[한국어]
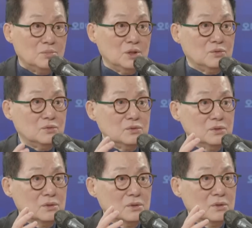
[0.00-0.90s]
네.
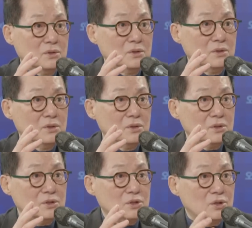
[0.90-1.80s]
미국은 네.
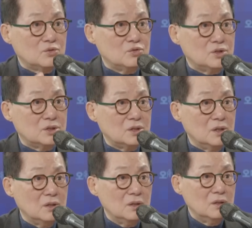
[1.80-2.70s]

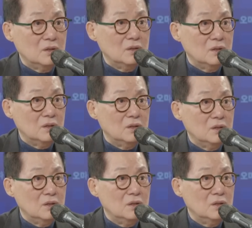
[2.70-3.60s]
격추시킬
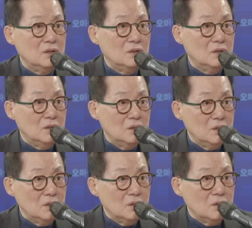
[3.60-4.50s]
당연히
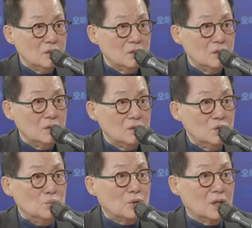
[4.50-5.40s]
격추시켜야 되고
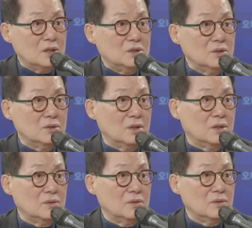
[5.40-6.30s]
의무가 있는
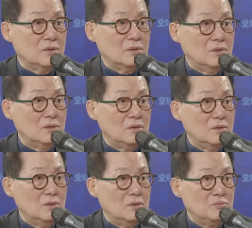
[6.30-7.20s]
거예요. 네네네.
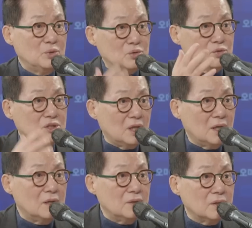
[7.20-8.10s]
미국이
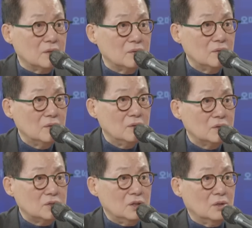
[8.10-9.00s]
잘한 거예요.
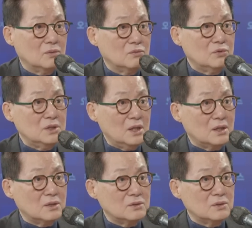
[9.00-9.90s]
네. 자,
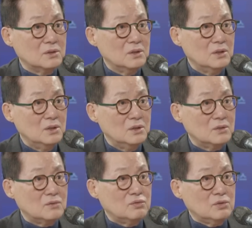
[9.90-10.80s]
우리나라는
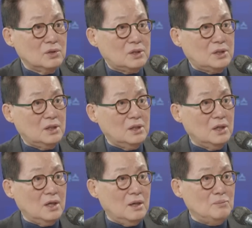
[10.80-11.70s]
그렇게
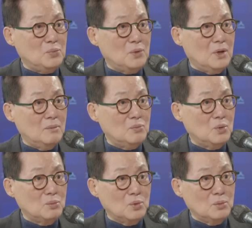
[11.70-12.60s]
안보
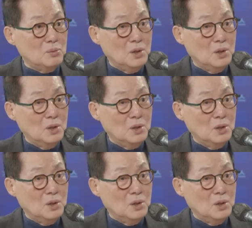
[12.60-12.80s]
안보 뭐뭐